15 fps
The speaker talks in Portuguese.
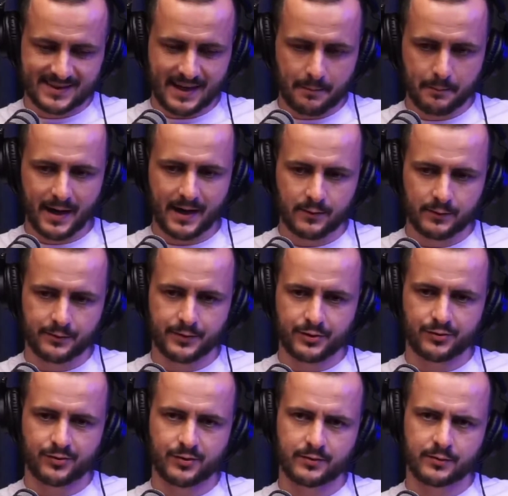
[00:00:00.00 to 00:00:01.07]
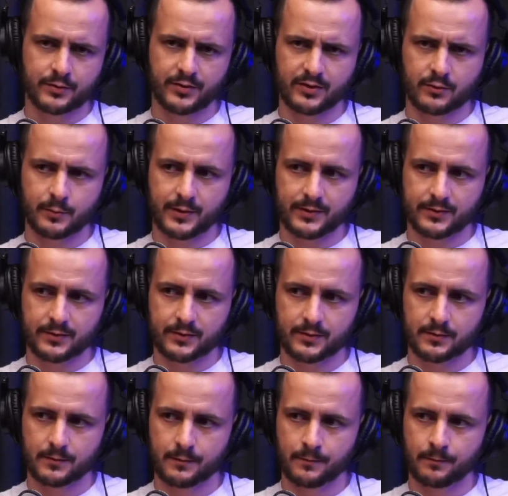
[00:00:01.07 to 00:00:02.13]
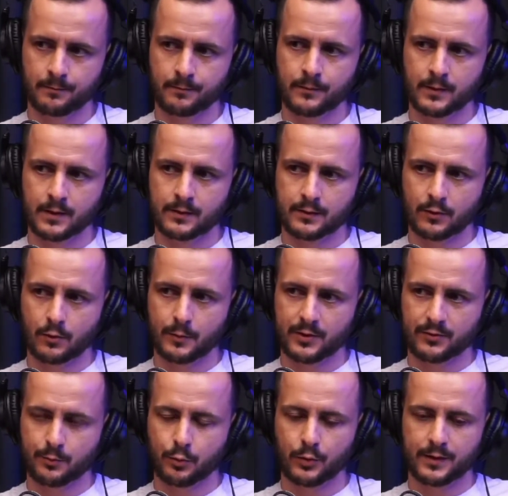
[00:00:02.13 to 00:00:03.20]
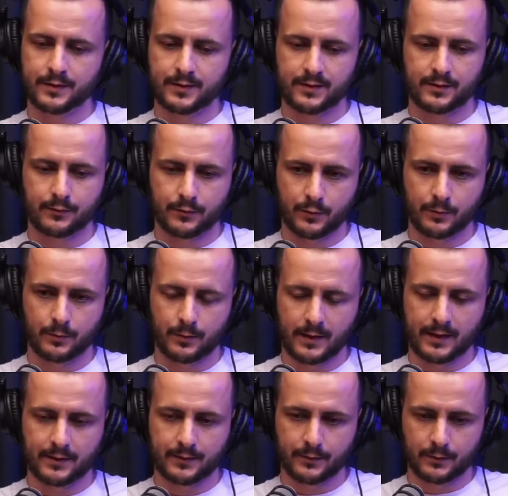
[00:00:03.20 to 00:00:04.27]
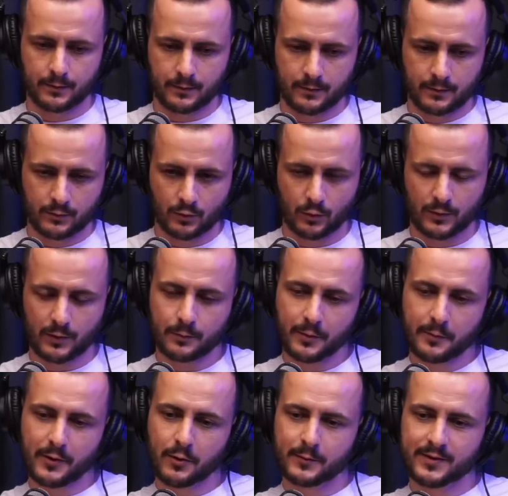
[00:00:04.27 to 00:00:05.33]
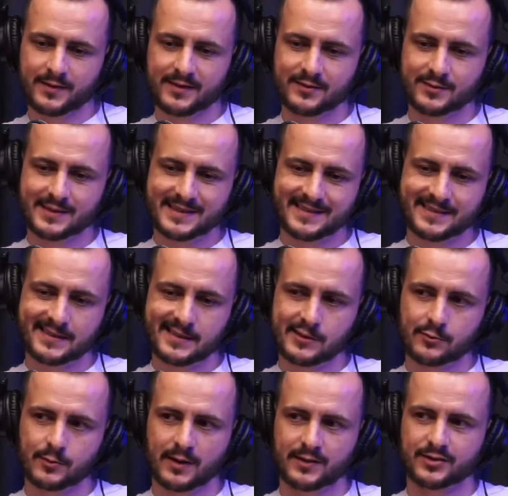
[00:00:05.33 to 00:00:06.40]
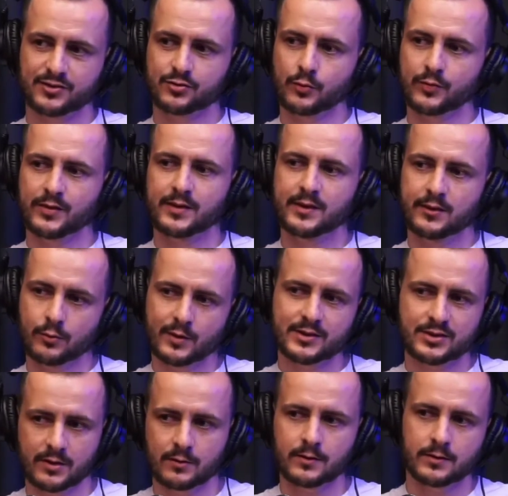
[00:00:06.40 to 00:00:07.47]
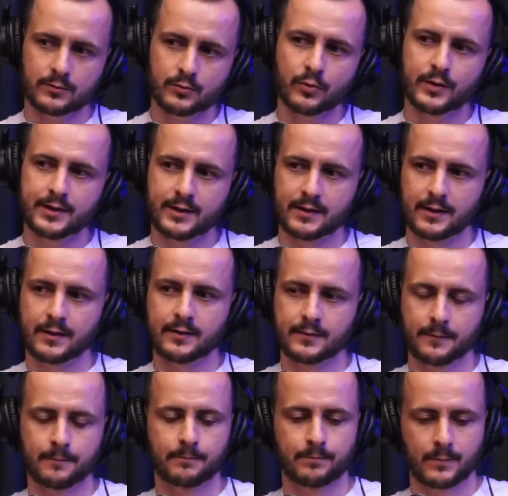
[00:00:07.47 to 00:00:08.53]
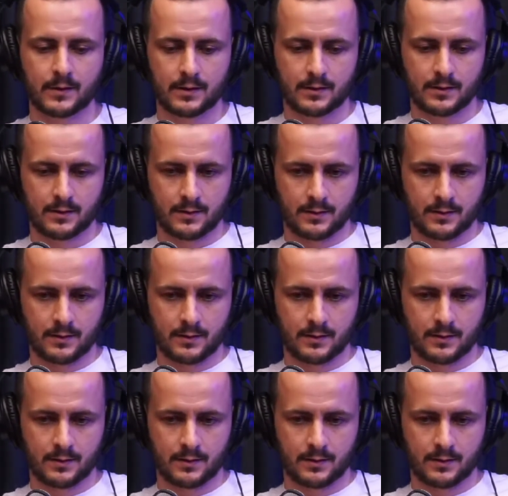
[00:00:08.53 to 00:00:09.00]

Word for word: trabalho efetivo cinco meses. Tá. Cinco meses de polícia, assim, foi. É que eu tô contando o primeiro homicídio que deu, a gente conseguiu achar a autoria, né? Uhum, uhum.